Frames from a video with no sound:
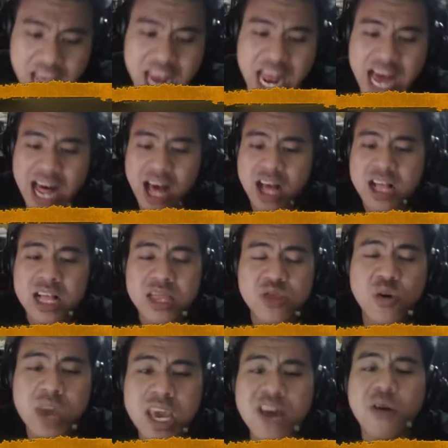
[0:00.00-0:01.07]
nên là
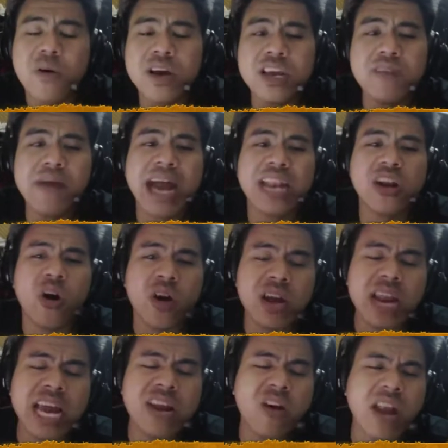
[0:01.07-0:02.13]
tôi hiểu cái ý bạn nói
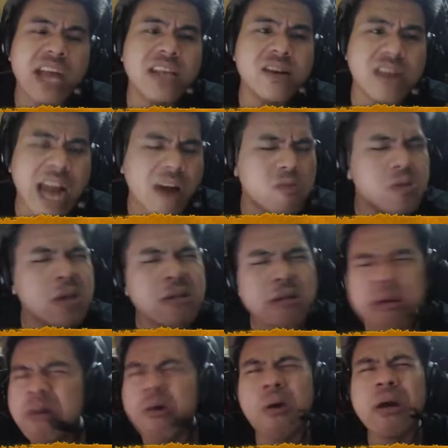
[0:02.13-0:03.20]
ở đây nó là như nào nhưng
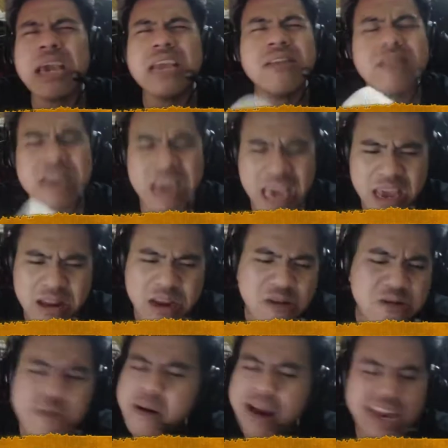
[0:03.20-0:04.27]
đừng có nghĩ như thế nếu
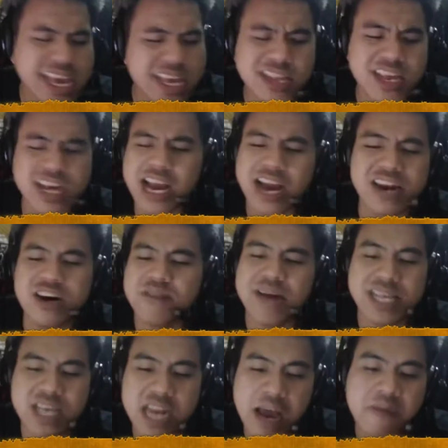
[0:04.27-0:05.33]
như bạn nghĩ thế cả đời
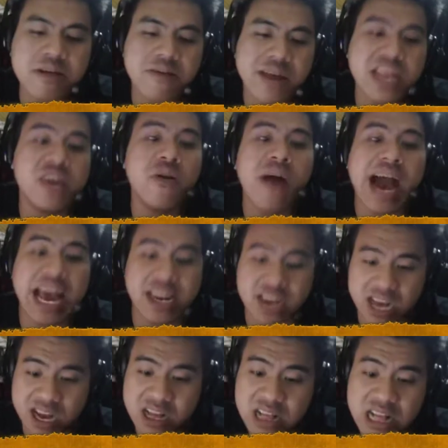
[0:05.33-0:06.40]
bạn sẽ đéo rồi bạn yêu ai được
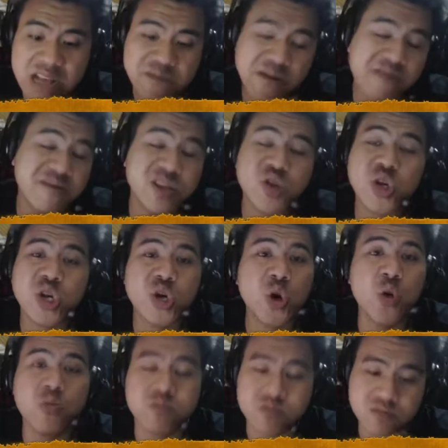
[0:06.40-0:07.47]
cả bởi vì suy cho
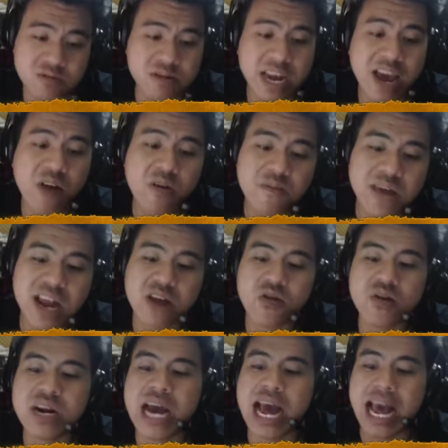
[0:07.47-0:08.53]
cùng đéo còn biết là
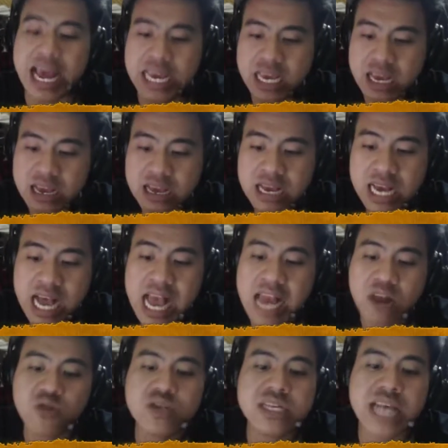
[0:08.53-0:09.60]
con gái hay
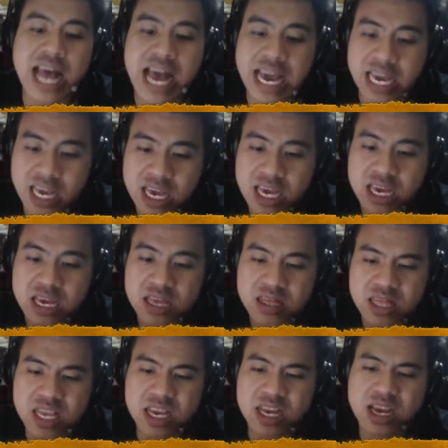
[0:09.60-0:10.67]
là con dài
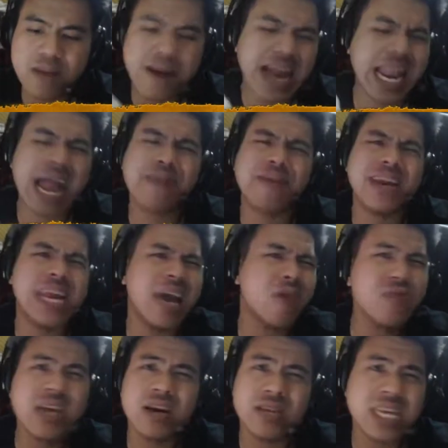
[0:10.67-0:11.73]
thì các bạn làm cái
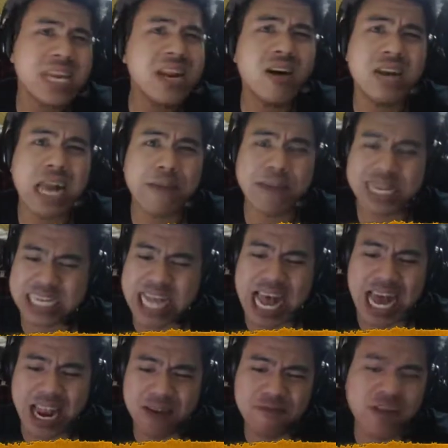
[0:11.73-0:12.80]
đéo gì ở trên đời này mà
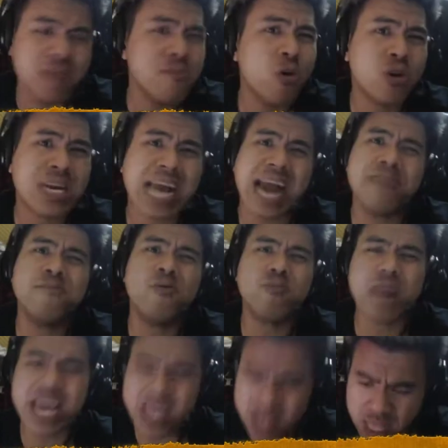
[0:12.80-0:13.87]
chả là vì một cái
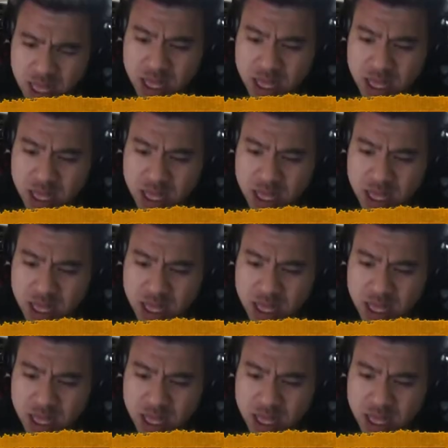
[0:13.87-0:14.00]
mục đích